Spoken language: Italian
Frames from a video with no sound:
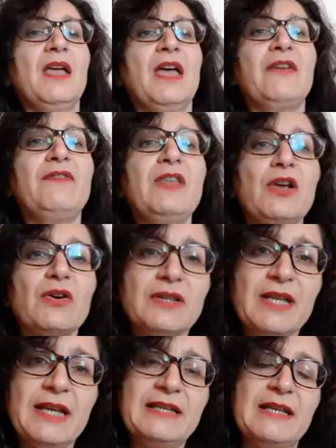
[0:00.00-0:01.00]
Eh, vi
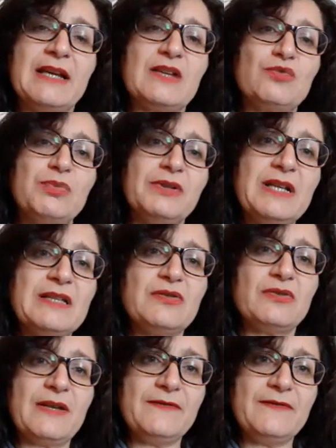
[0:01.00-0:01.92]
ricorderete che la subordinazione